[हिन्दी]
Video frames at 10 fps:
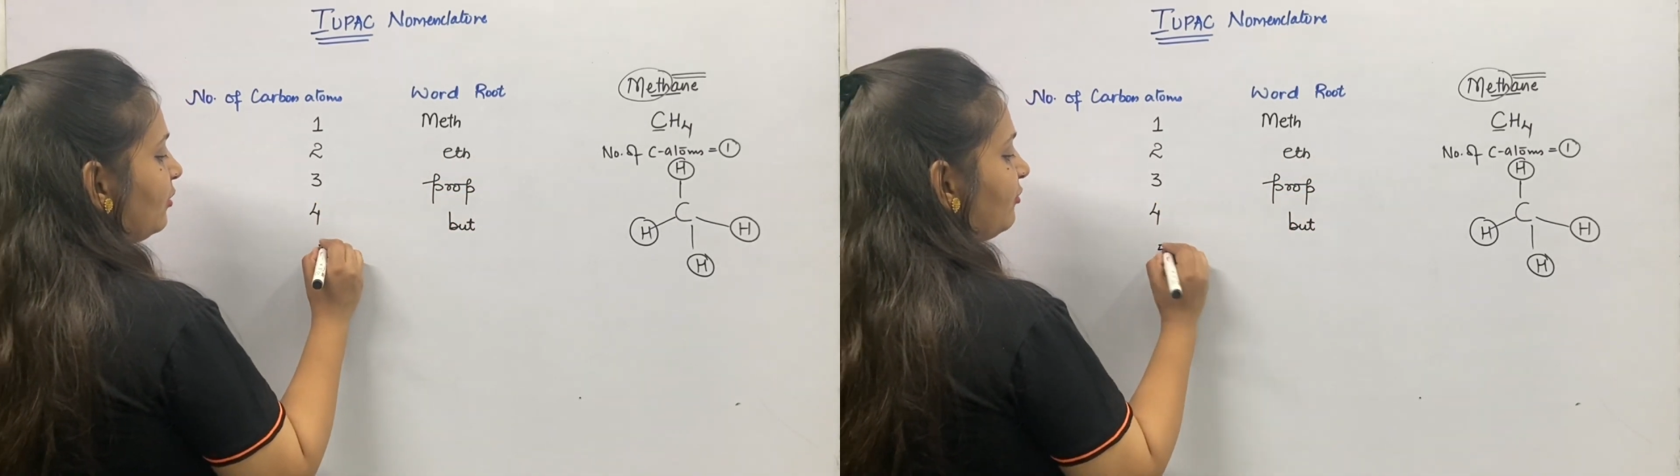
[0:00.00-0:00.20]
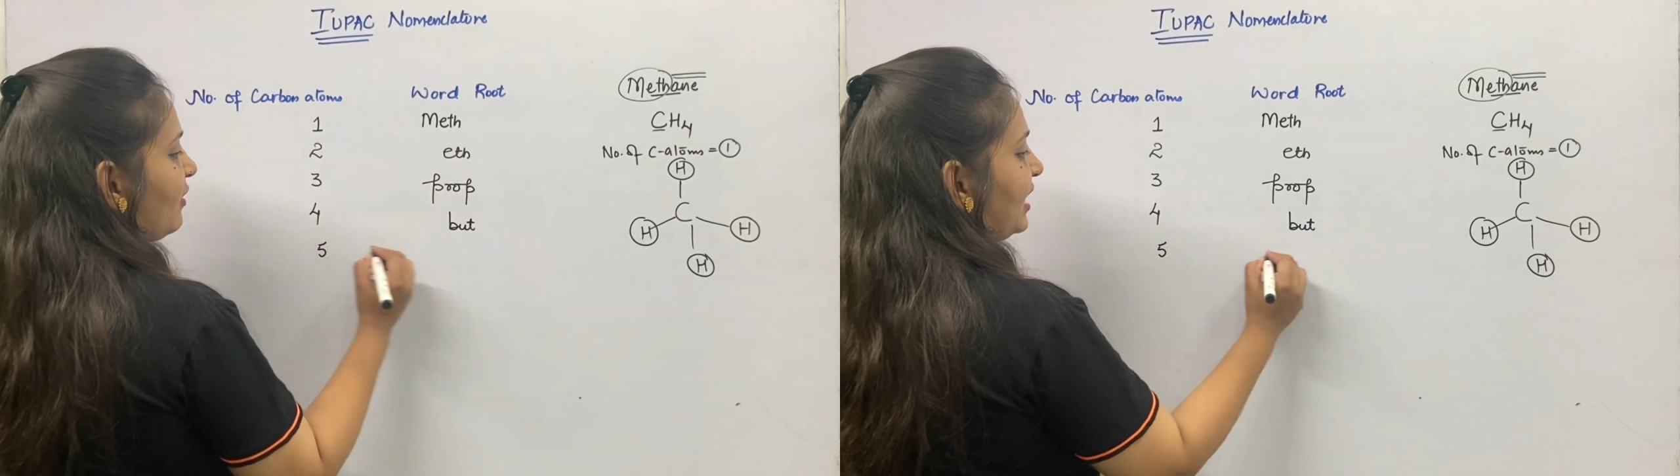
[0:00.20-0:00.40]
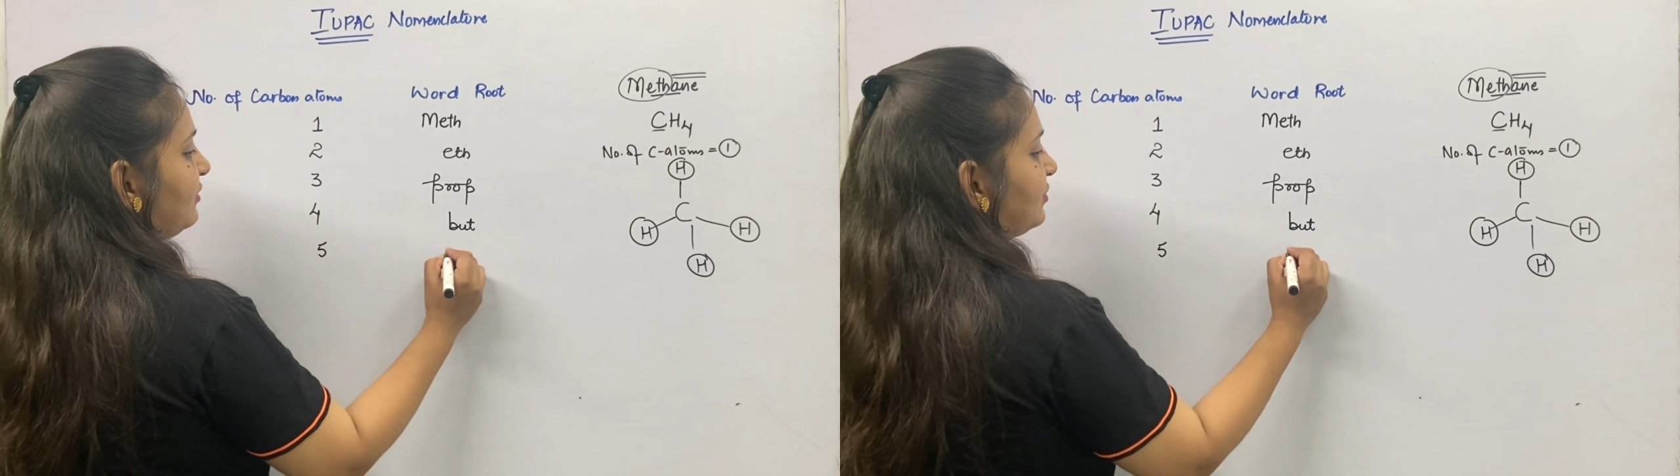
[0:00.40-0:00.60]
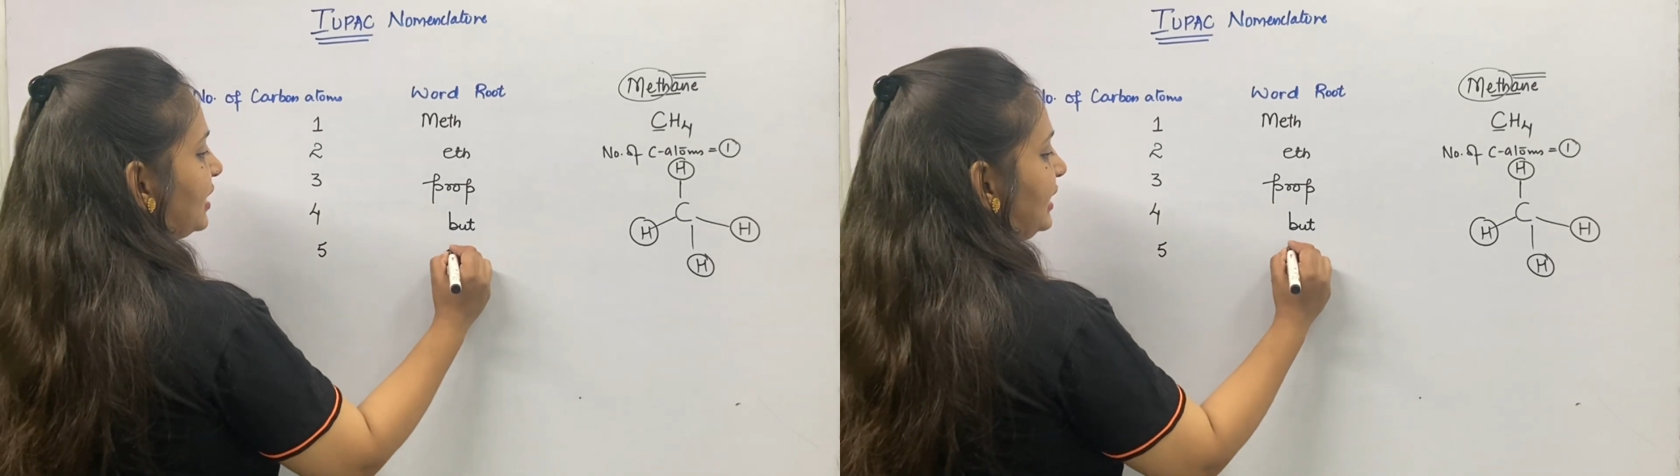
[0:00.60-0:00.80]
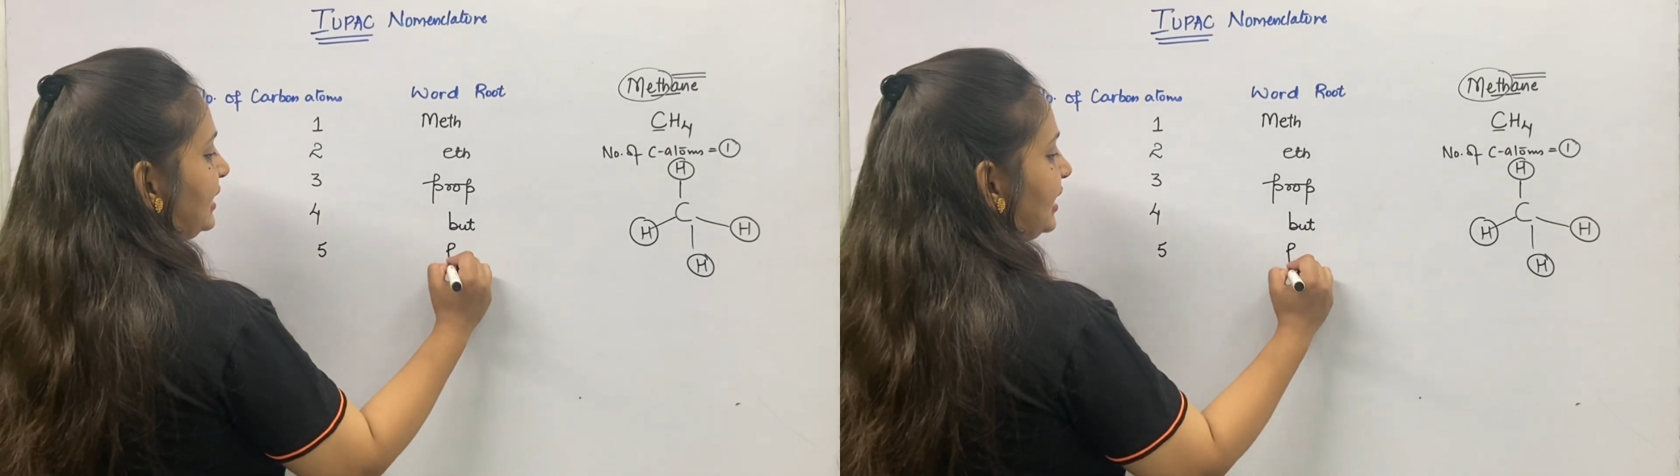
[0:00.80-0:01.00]
फाइव के
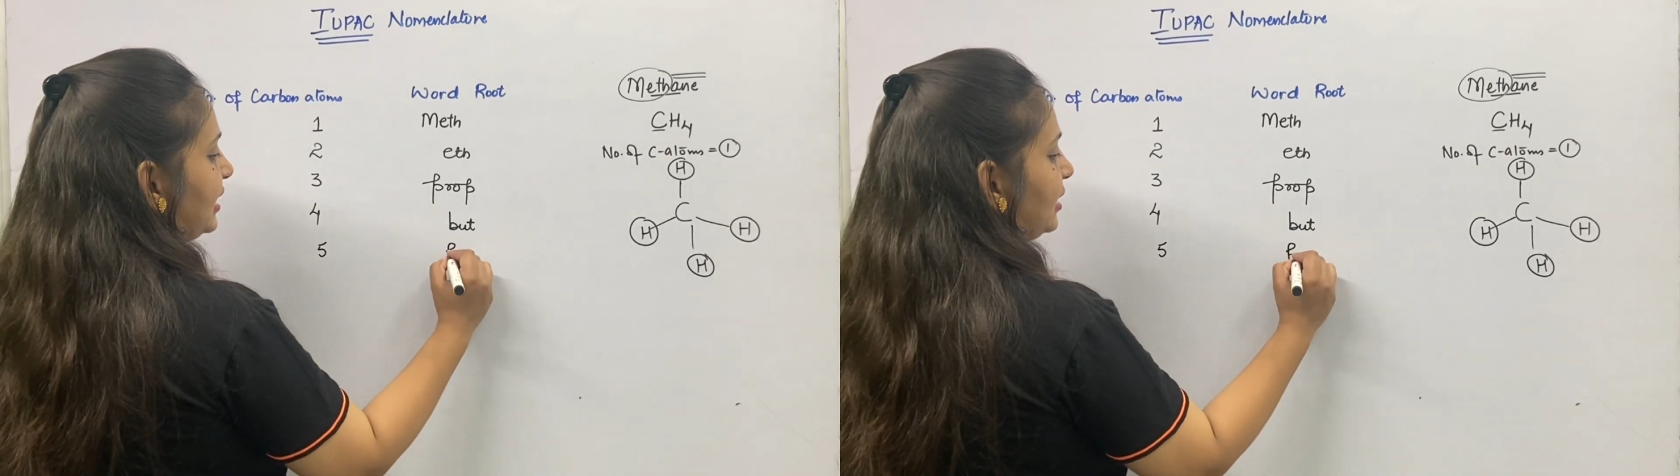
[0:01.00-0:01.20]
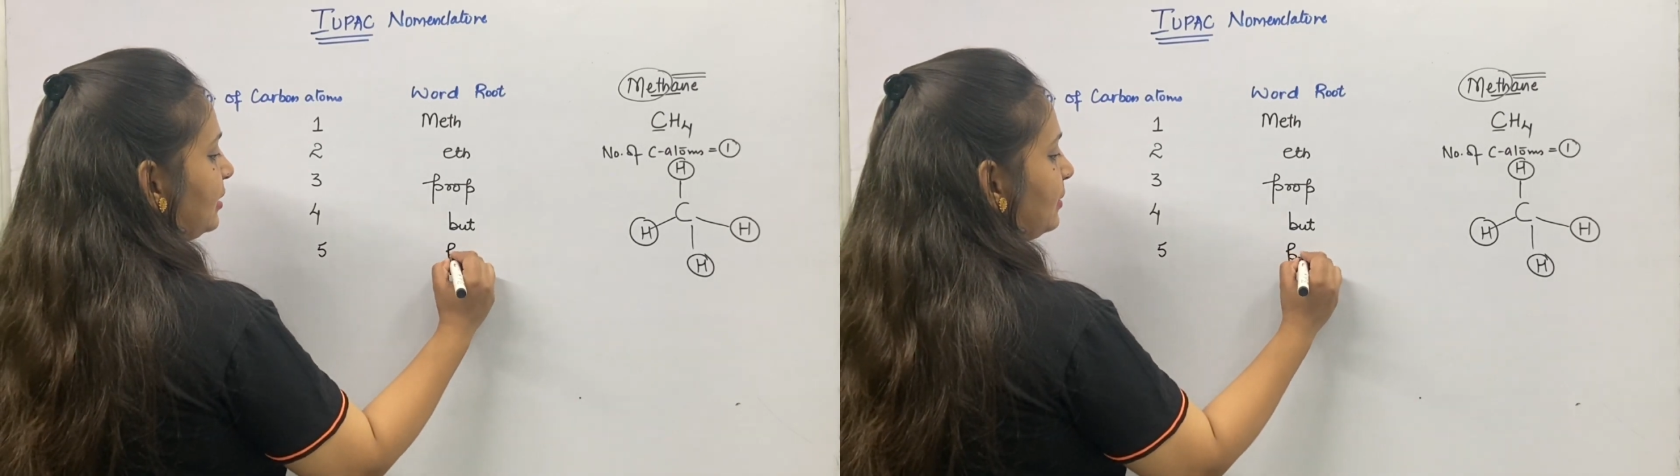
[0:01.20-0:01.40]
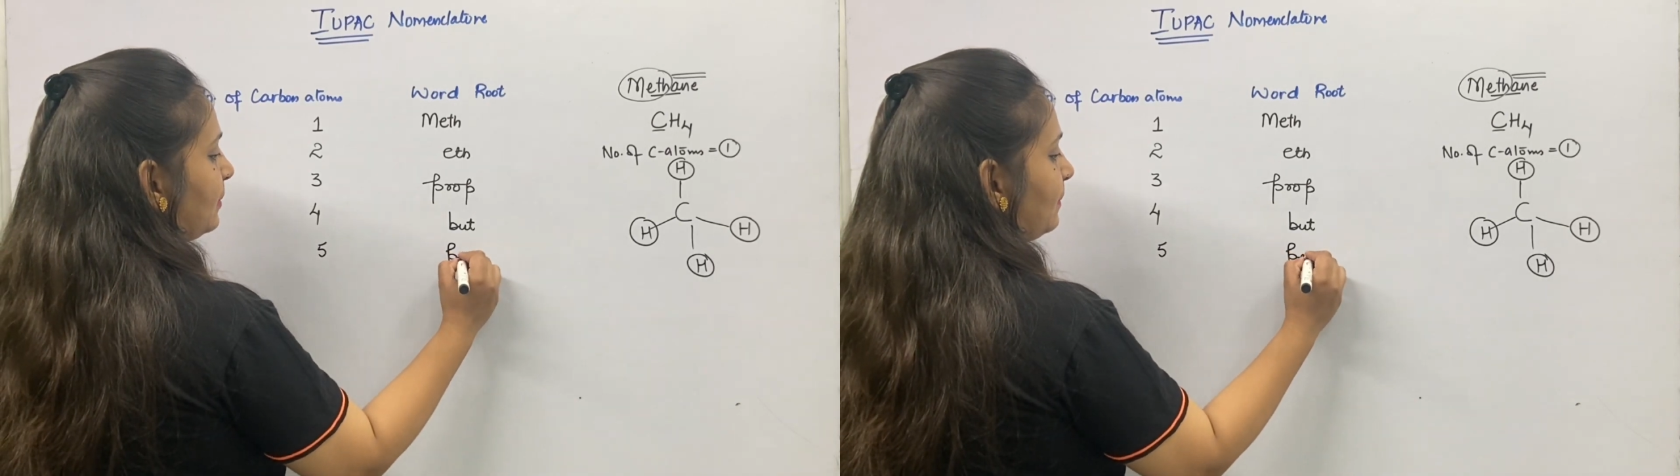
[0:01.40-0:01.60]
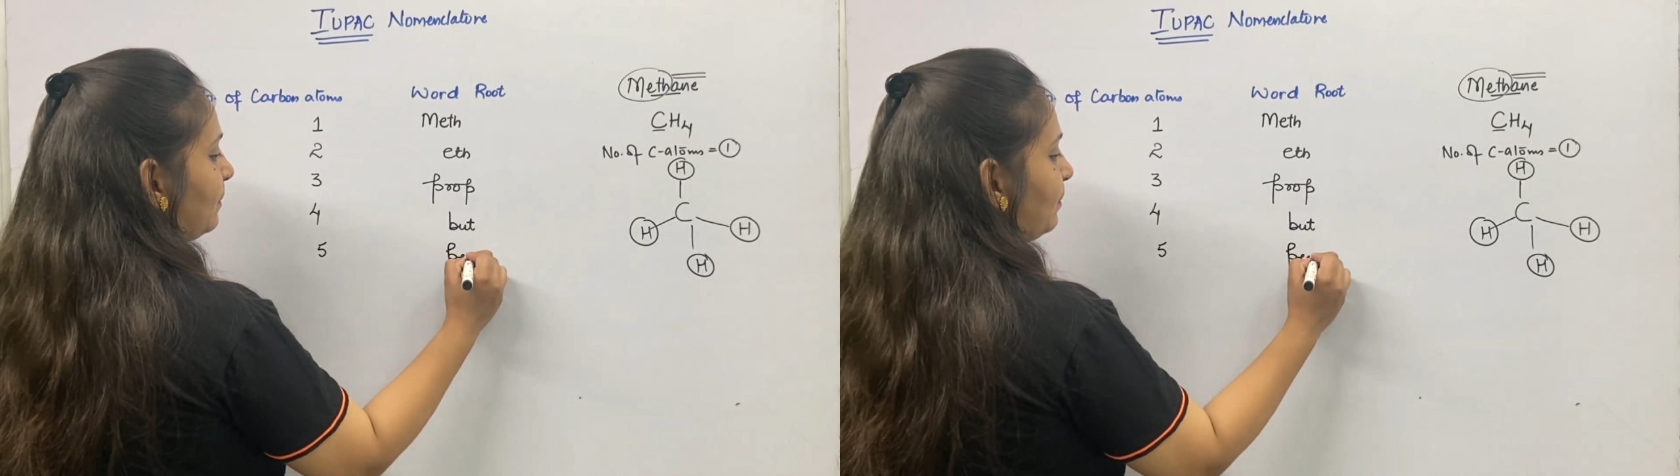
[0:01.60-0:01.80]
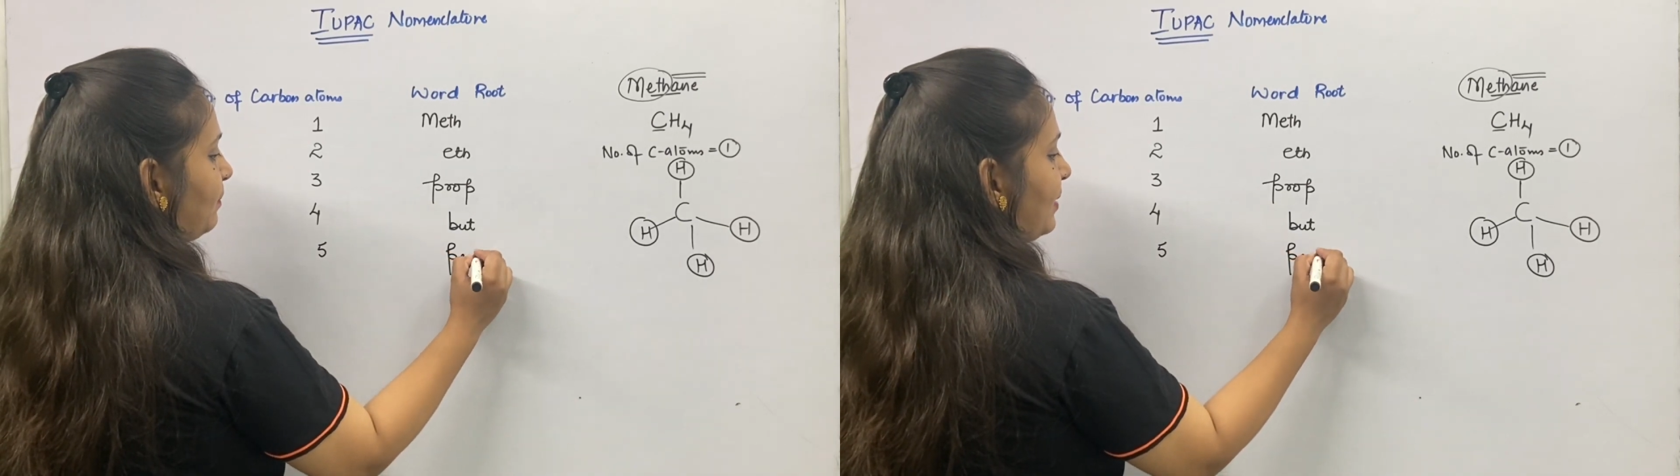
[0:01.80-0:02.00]
लिए
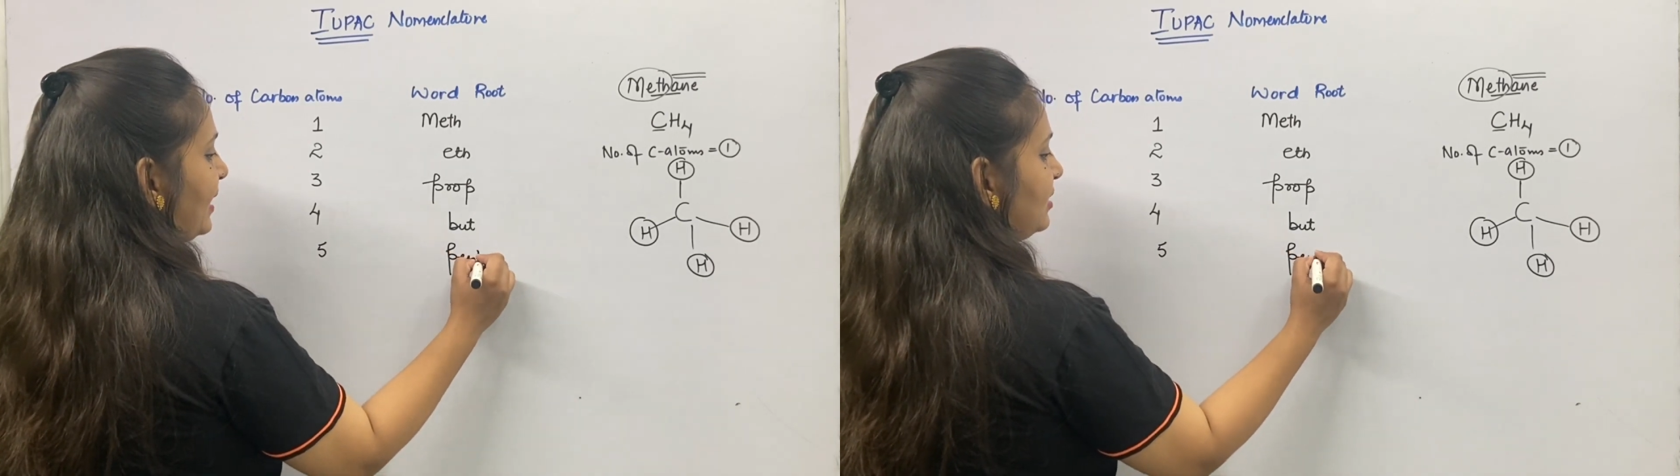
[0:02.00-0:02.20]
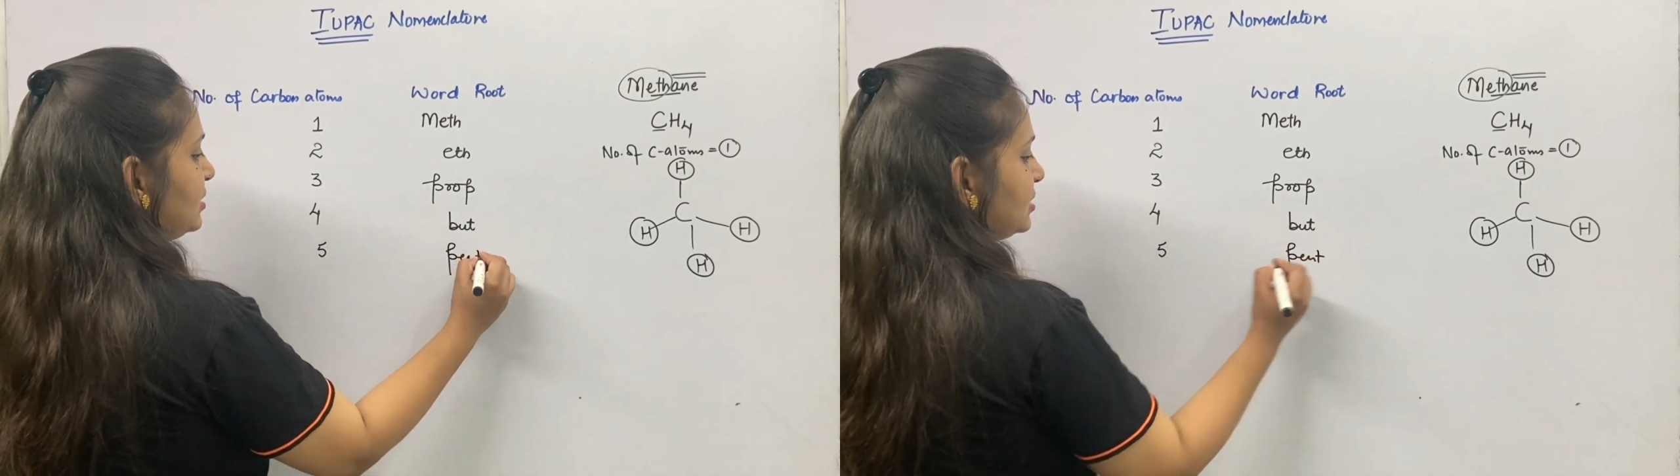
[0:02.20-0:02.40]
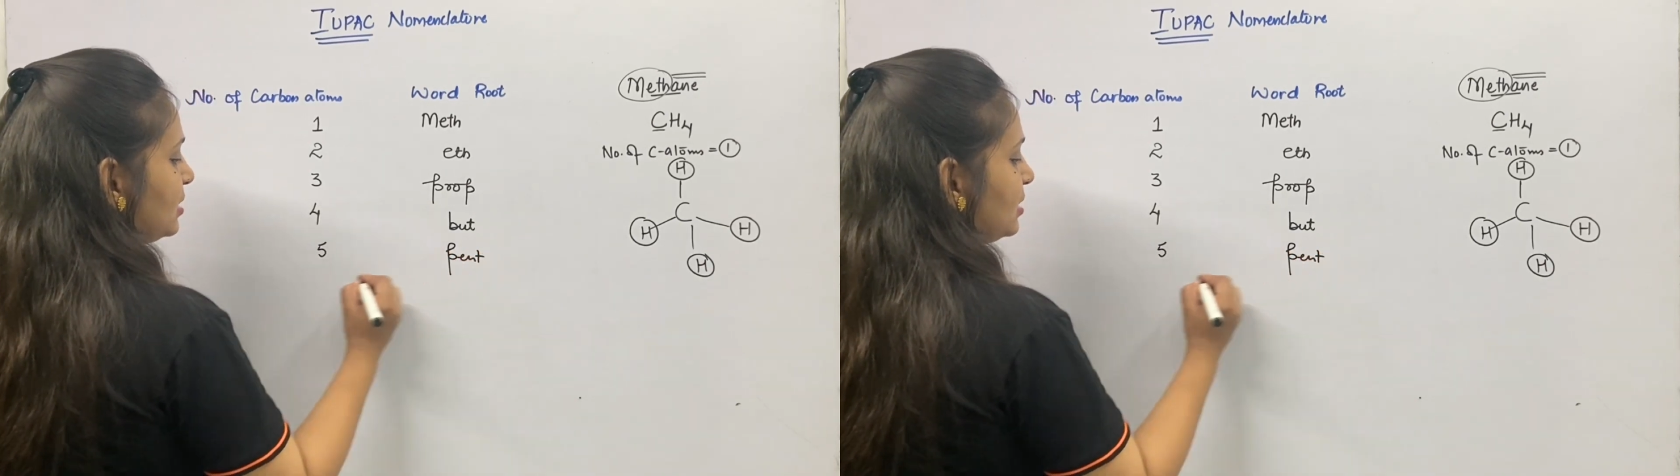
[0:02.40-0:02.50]
पेंट